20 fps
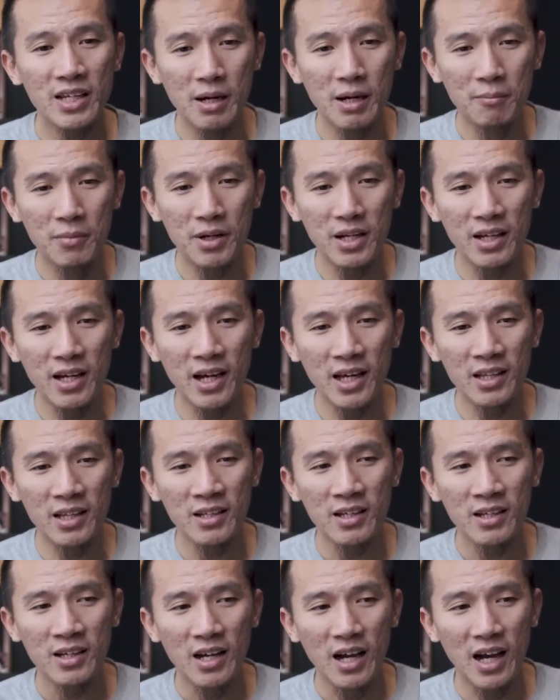
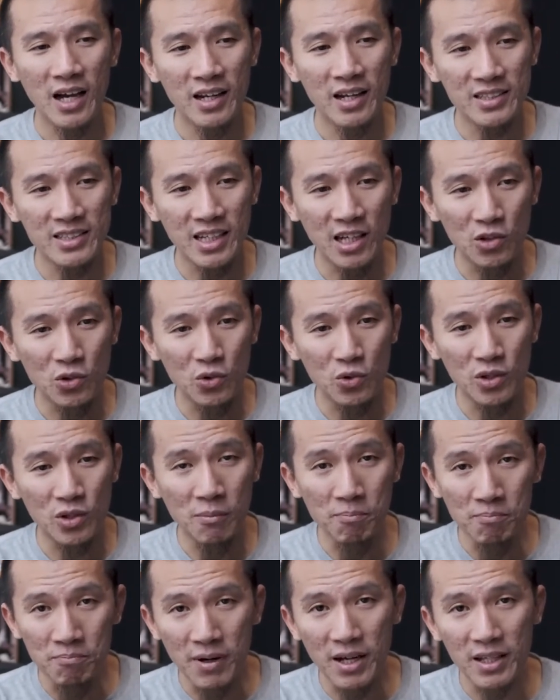melihat ada satu
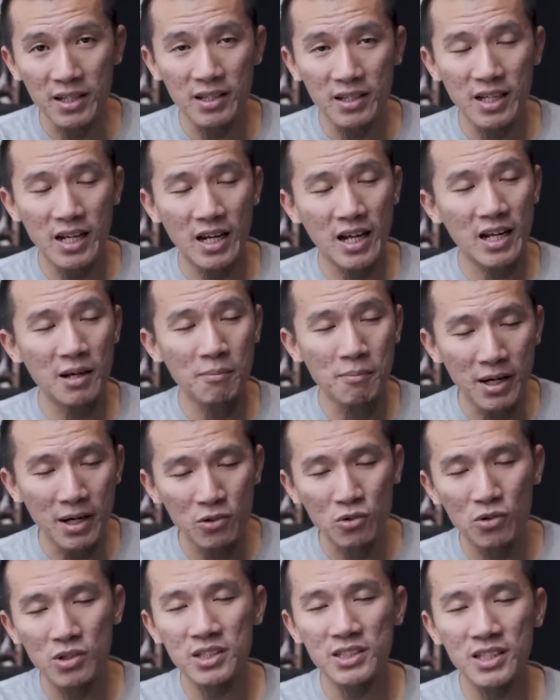tempat dan ada
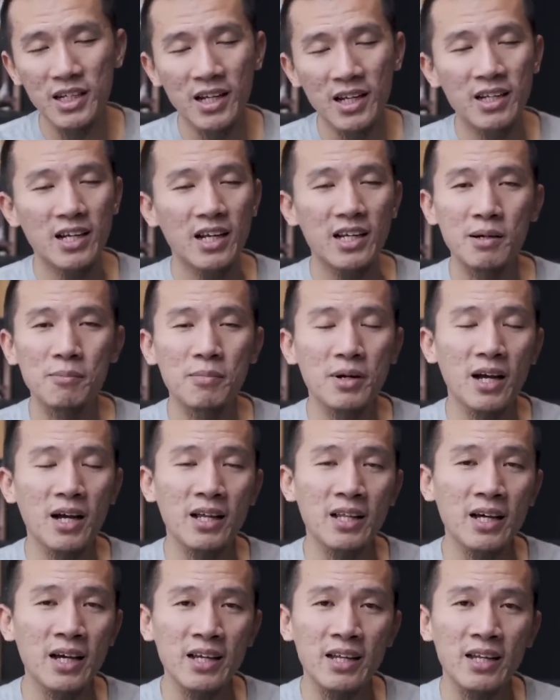batu di sana dan dia
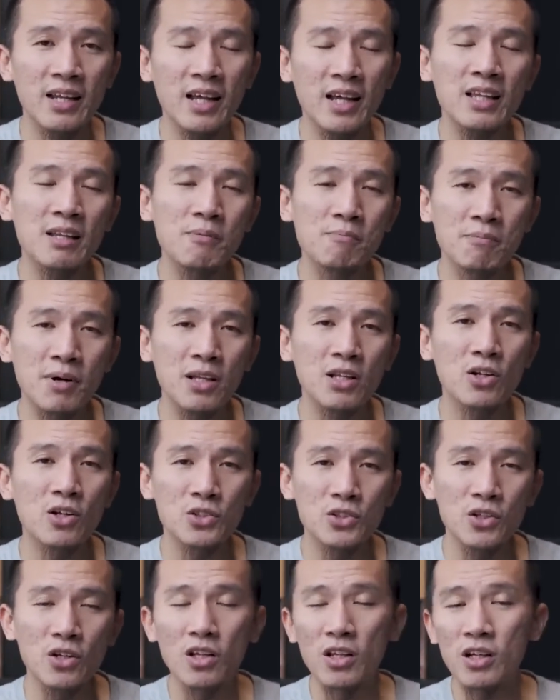berkata inilah tempat
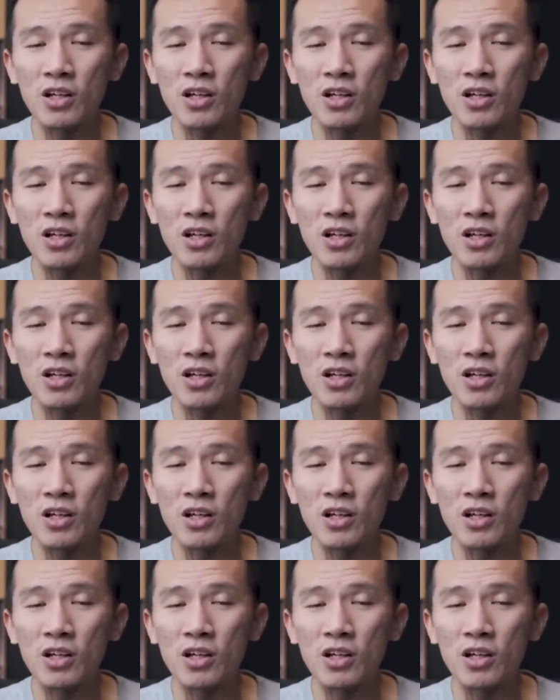Rasulullah